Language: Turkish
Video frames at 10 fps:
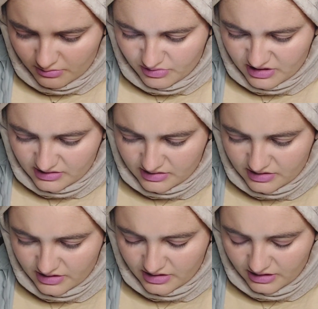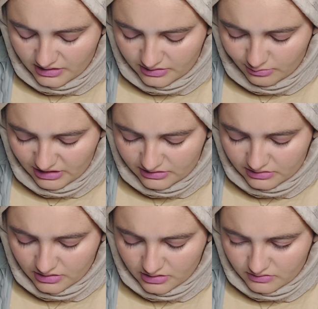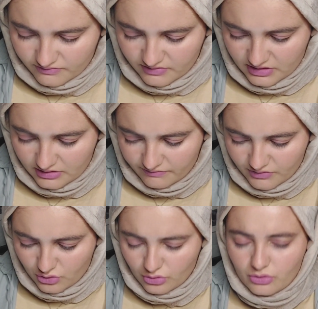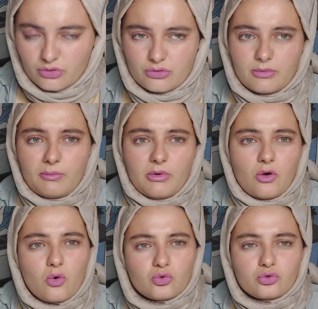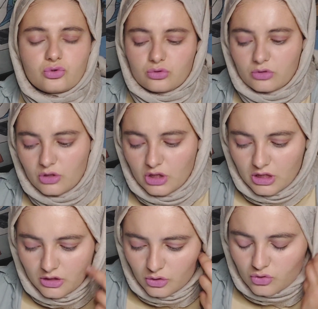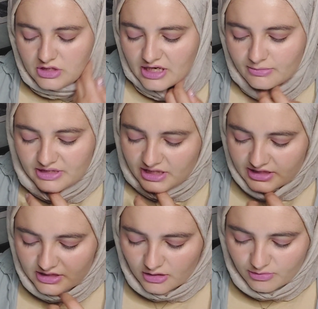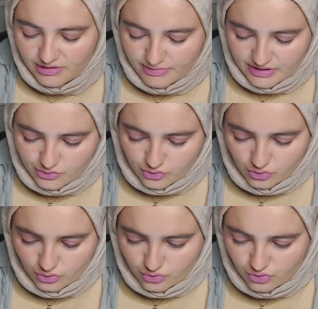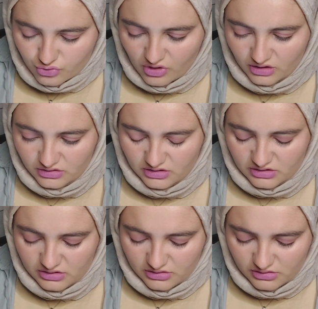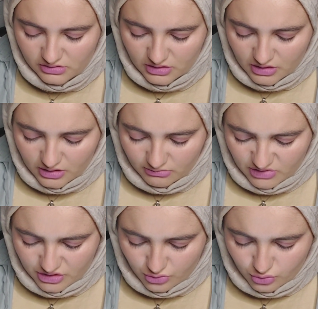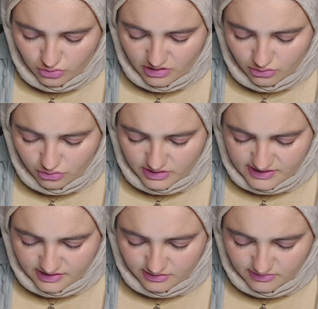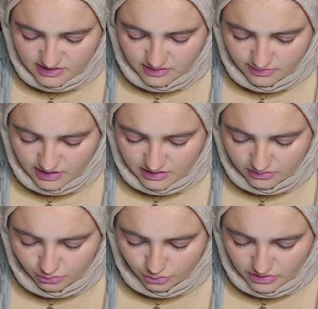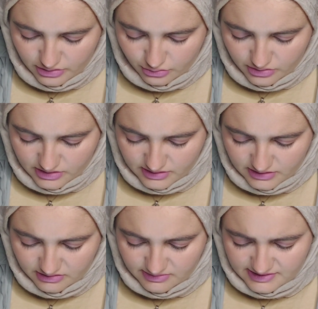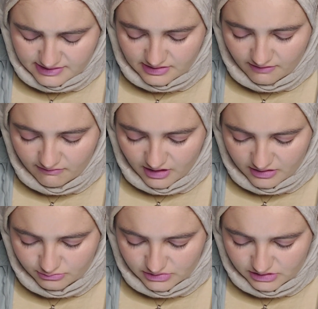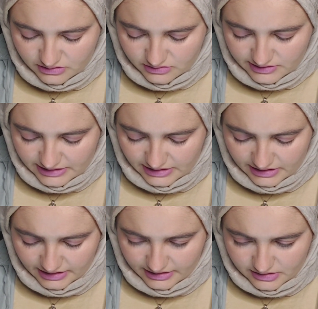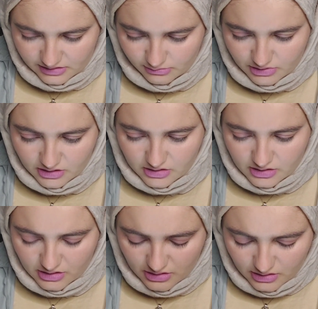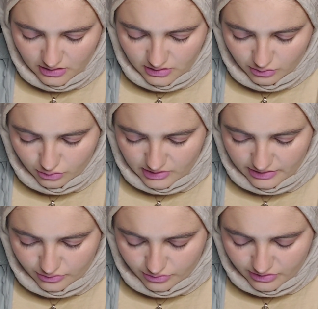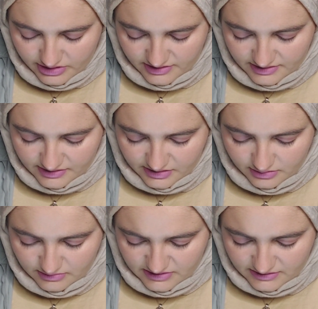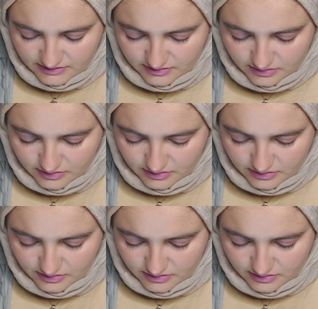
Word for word: Biraz şey kanlı manlı falan video gördüm. Güzel bir K-dramaya benziyor. Şu anlık başka Güney Kore sinemasına bakalım. Güney Kore sinemasında var mı yeni K-drama? Güney Kore sineması.